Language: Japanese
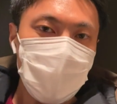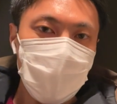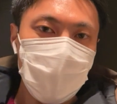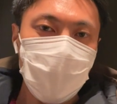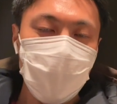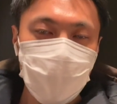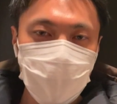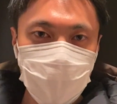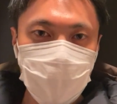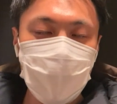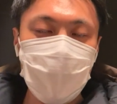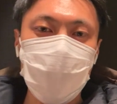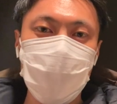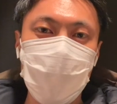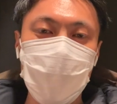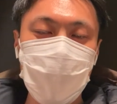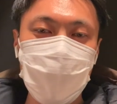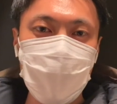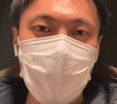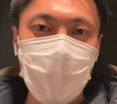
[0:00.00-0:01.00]
はい、た
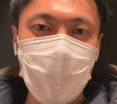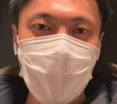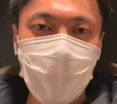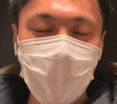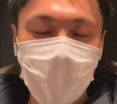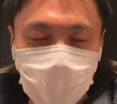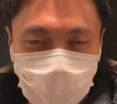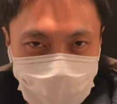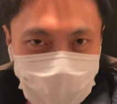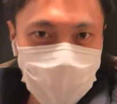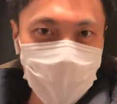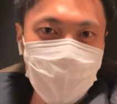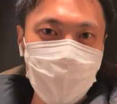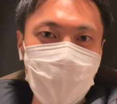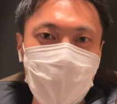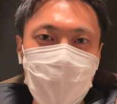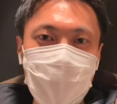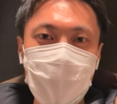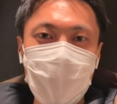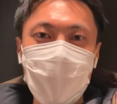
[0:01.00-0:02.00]
だいま帰ってき
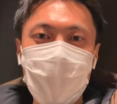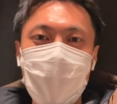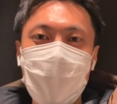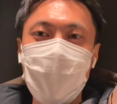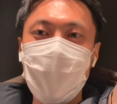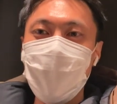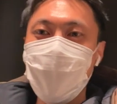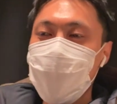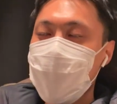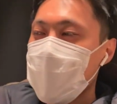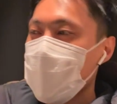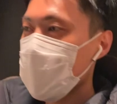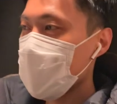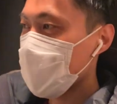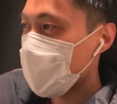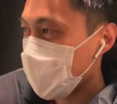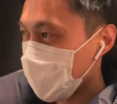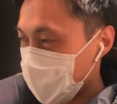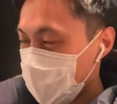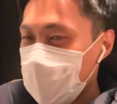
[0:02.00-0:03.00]
ました。
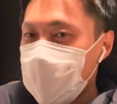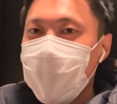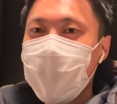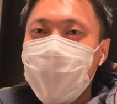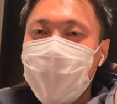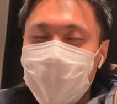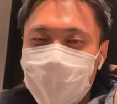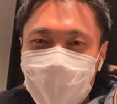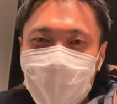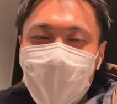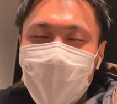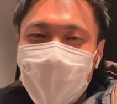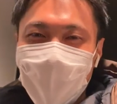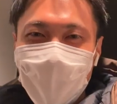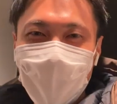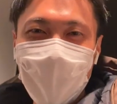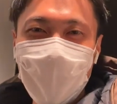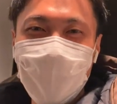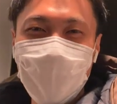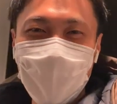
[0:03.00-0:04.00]
あー、楽しかっ
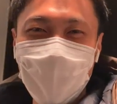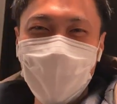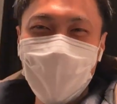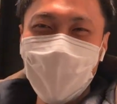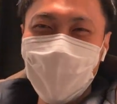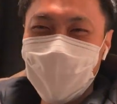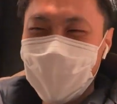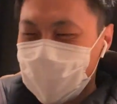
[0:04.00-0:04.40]
た。